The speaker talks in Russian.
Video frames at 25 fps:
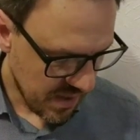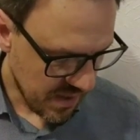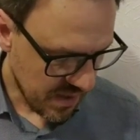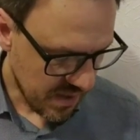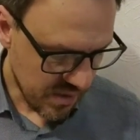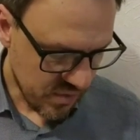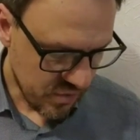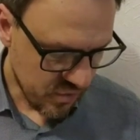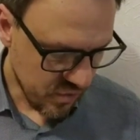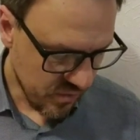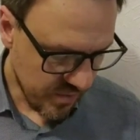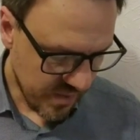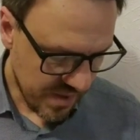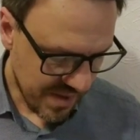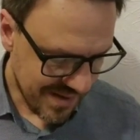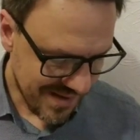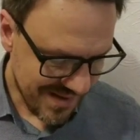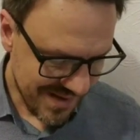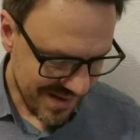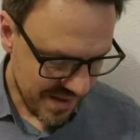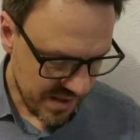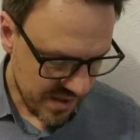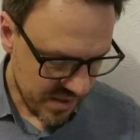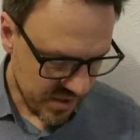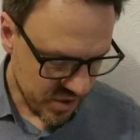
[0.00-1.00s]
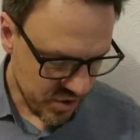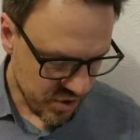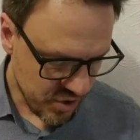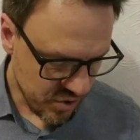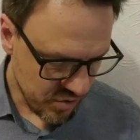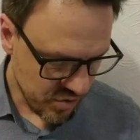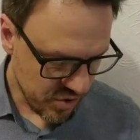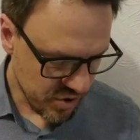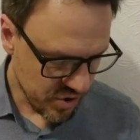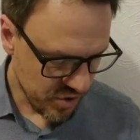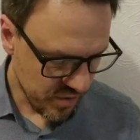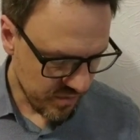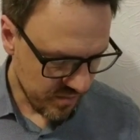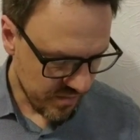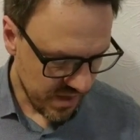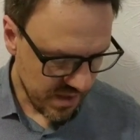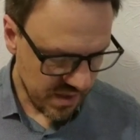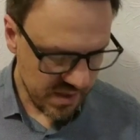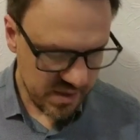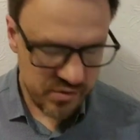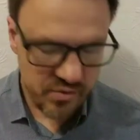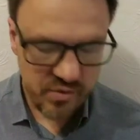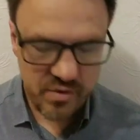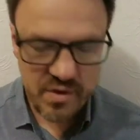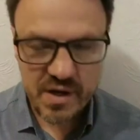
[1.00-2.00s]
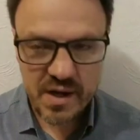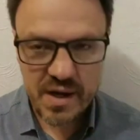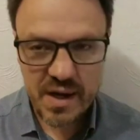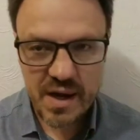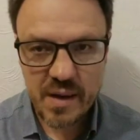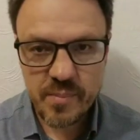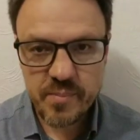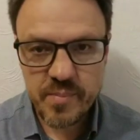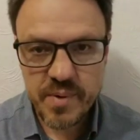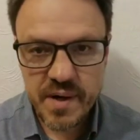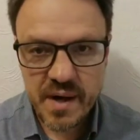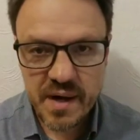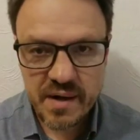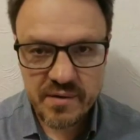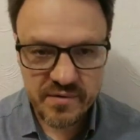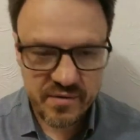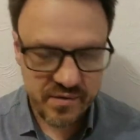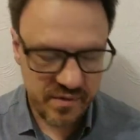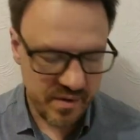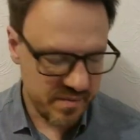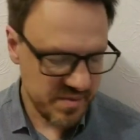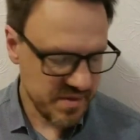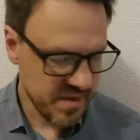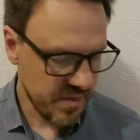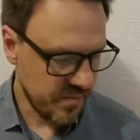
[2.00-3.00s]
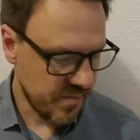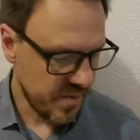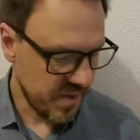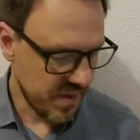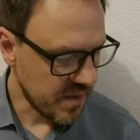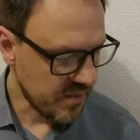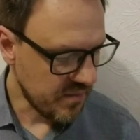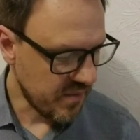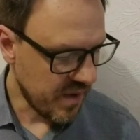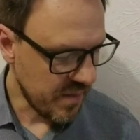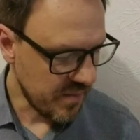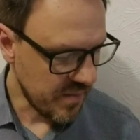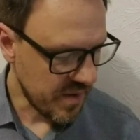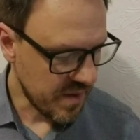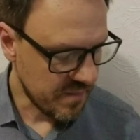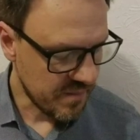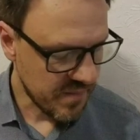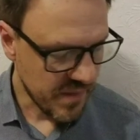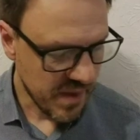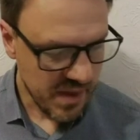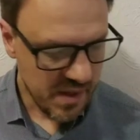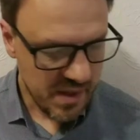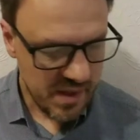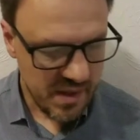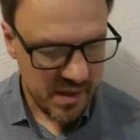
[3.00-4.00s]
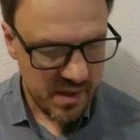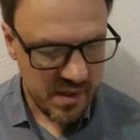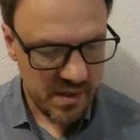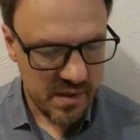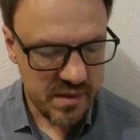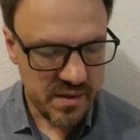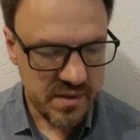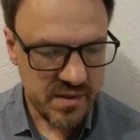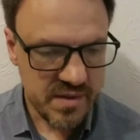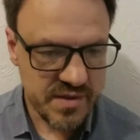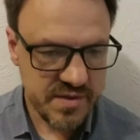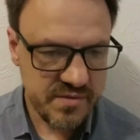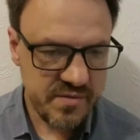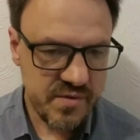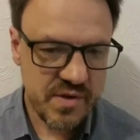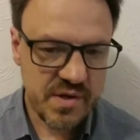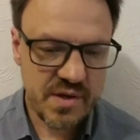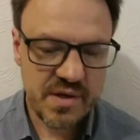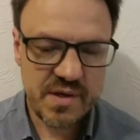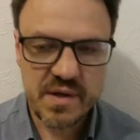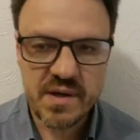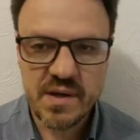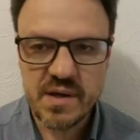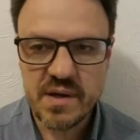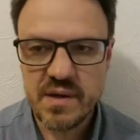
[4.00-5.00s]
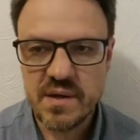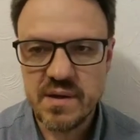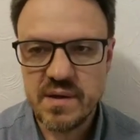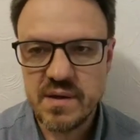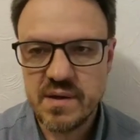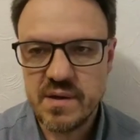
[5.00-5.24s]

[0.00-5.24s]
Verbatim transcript: «Не думайте ли еще, что мы только оправдываемся перед вами?» И действительно,